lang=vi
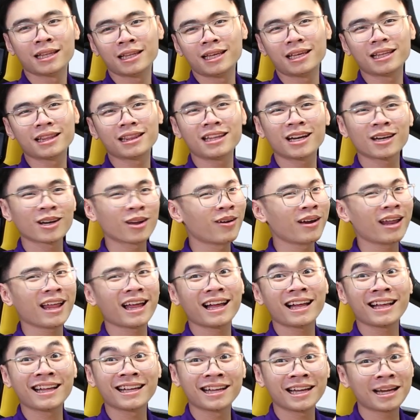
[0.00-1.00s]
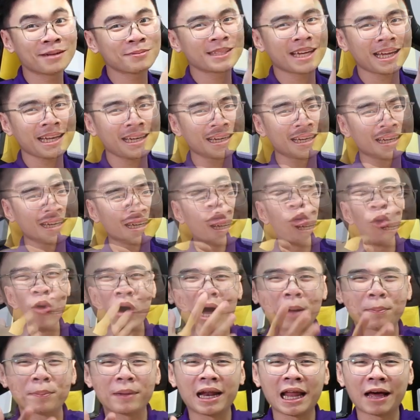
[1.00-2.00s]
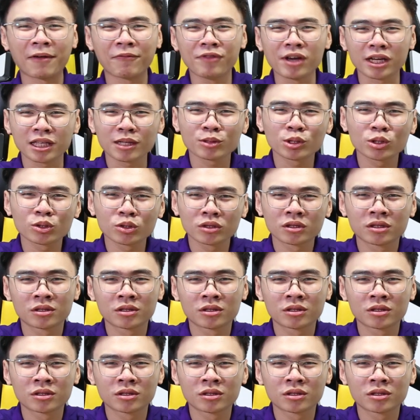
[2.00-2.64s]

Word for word: thì tương đối là hấp dẫn phù hợp để làm việc trong